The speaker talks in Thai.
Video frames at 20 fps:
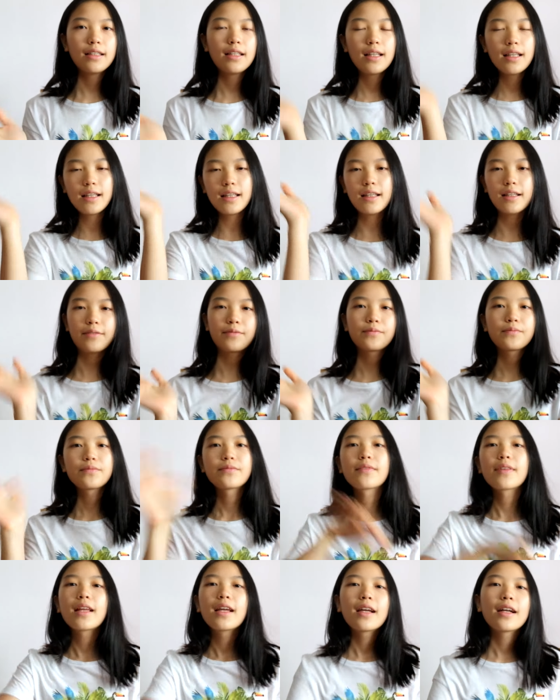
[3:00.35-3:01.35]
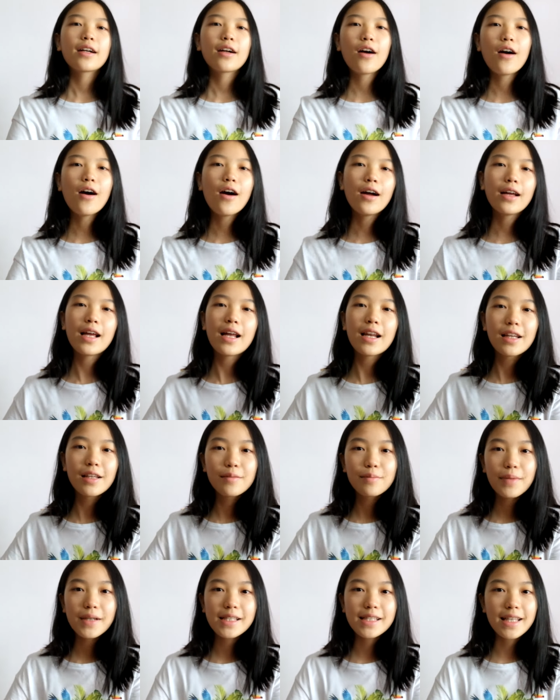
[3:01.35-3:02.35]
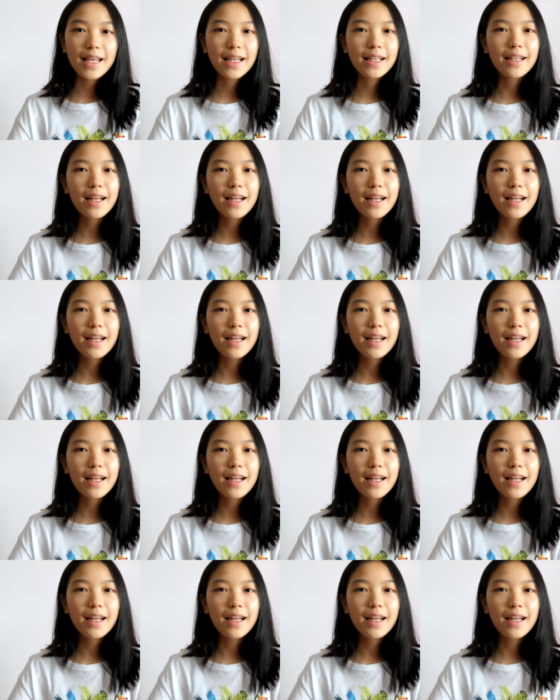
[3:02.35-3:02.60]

นี่ ก็อย่าลืมไปเช็ค